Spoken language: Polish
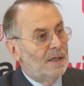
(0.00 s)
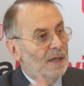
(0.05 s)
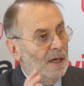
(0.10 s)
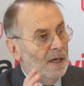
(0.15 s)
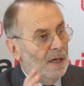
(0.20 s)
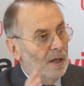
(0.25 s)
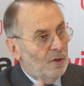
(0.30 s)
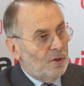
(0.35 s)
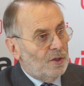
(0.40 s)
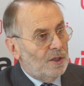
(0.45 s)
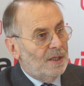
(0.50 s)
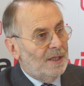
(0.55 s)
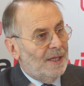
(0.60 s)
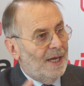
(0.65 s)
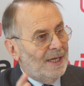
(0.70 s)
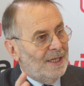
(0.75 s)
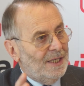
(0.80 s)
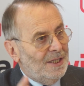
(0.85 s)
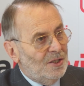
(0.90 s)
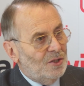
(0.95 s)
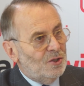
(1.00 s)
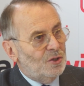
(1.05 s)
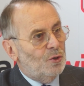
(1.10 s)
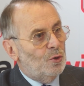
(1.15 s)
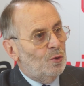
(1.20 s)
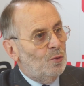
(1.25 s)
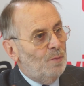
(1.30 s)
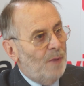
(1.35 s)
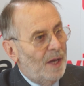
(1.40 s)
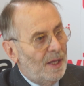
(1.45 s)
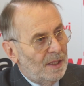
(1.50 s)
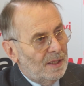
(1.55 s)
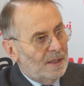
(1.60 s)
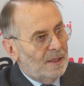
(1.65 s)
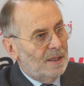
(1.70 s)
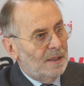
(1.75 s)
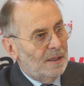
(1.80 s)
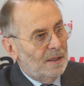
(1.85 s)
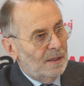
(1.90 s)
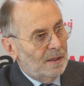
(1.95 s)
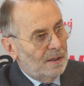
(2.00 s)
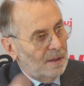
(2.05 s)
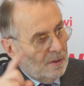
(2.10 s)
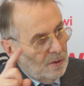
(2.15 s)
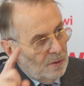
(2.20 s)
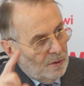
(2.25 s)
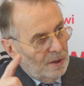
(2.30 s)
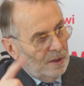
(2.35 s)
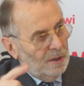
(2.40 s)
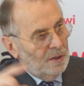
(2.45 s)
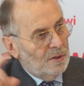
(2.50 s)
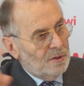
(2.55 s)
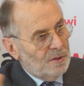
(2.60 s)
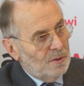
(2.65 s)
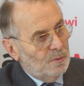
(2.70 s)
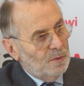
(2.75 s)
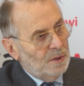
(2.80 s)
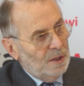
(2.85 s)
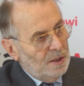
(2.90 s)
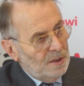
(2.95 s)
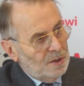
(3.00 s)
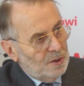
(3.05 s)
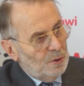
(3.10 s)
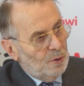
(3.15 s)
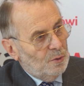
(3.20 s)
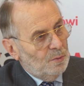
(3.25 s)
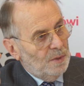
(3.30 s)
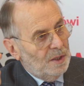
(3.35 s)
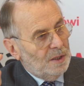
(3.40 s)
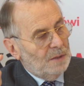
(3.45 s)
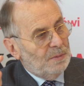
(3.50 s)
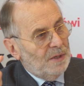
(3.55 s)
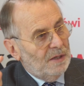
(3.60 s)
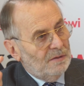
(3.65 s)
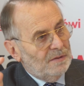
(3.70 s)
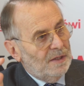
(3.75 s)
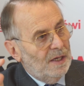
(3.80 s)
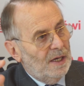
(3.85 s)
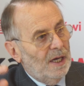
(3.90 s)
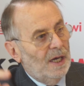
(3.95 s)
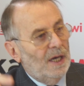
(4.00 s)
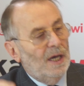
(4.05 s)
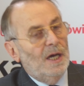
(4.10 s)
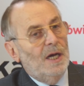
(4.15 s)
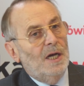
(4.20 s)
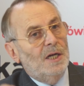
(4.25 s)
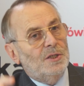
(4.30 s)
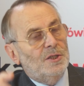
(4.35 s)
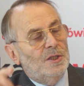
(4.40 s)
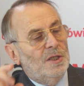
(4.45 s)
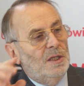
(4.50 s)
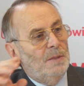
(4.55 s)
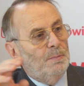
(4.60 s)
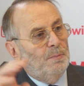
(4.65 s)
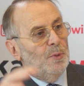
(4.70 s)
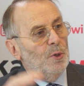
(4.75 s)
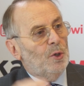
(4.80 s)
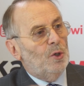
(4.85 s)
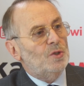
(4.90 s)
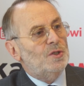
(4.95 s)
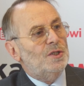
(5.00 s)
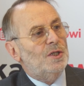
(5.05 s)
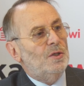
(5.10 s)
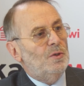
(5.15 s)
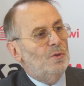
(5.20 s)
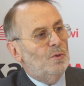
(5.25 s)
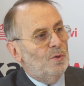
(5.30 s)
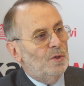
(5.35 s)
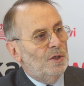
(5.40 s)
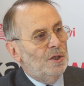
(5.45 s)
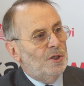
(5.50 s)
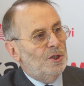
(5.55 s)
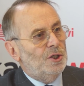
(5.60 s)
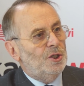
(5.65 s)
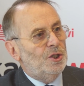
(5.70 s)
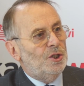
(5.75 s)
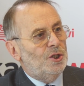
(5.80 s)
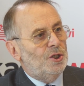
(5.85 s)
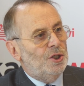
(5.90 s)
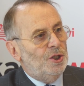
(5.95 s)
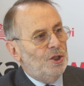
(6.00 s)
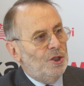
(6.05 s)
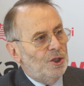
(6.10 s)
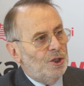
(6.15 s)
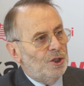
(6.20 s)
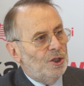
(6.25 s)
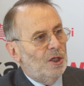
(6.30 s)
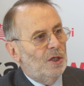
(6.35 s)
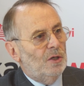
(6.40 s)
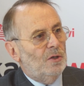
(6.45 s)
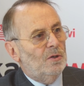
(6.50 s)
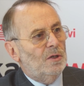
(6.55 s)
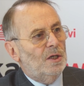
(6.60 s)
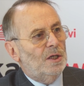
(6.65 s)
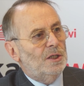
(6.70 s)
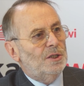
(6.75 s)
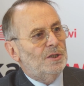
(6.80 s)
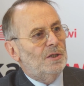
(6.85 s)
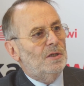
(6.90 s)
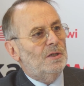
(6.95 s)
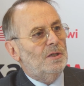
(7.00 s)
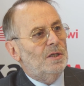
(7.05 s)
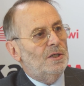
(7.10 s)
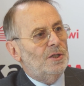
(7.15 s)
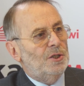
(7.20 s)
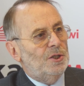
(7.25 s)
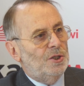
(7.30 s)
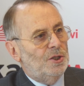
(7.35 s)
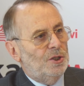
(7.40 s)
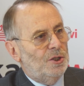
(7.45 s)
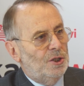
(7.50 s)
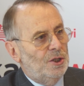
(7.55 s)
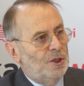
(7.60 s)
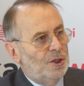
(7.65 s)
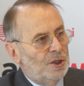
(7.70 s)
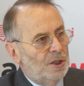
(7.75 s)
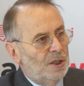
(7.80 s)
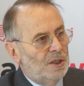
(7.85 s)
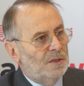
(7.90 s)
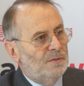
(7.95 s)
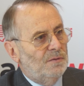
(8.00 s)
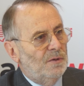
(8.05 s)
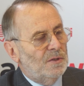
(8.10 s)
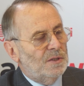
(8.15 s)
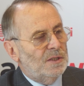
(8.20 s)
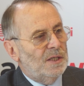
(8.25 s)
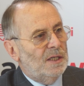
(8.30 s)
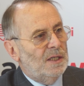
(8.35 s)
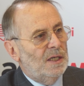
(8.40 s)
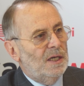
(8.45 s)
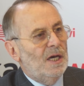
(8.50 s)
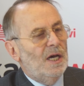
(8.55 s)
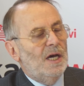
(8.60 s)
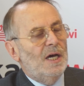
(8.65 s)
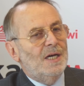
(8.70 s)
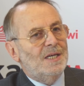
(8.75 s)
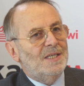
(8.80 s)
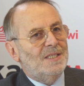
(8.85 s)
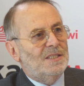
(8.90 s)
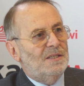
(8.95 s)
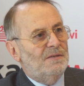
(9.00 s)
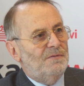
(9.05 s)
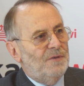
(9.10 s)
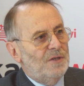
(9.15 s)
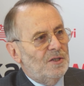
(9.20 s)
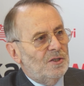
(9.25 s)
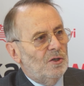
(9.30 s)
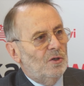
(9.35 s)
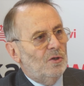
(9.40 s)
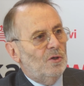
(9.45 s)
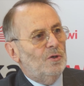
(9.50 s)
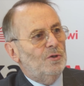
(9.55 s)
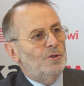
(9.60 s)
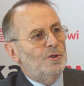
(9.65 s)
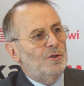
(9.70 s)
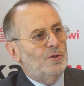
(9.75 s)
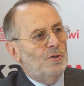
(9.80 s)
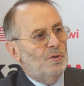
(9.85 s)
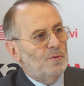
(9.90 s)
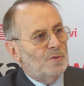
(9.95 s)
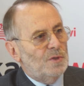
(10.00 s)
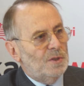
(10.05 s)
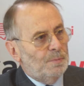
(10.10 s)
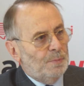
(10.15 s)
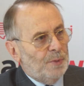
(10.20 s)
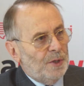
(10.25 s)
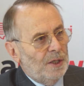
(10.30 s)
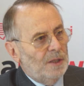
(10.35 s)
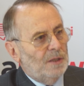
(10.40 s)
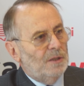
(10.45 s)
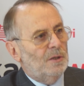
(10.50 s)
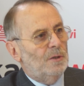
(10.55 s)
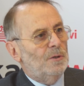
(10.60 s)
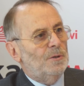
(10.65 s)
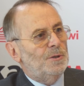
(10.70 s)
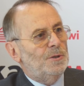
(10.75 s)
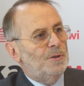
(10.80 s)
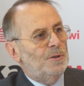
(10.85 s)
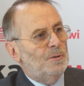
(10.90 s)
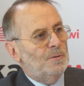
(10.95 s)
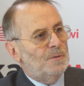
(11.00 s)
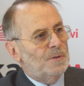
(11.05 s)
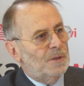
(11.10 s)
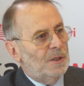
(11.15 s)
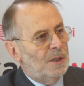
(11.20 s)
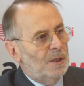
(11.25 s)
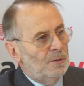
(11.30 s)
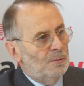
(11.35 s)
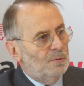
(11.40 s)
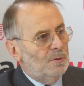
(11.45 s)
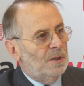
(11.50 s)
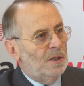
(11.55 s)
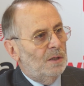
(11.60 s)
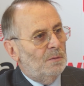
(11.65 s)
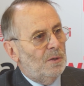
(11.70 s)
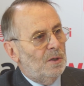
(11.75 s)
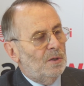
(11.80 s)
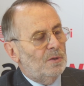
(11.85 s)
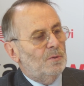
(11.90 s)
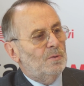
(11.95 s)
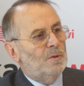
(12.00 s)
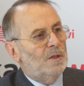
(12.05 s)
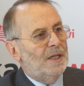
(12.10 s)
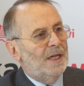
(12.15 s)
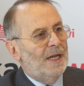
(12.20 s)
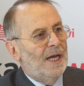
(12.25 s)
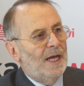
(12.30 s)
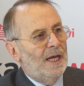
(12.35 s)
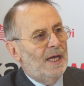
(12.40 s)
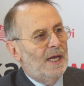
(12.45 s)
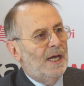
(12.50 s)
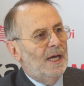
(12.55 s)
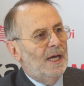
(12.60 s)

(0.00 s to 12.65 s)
lot na instrumenty. To I to są instrument, prawda? Czyli procedury ściśle określone, ściśle związane z wysokością, z prędkością, z kierunkiem lotu dla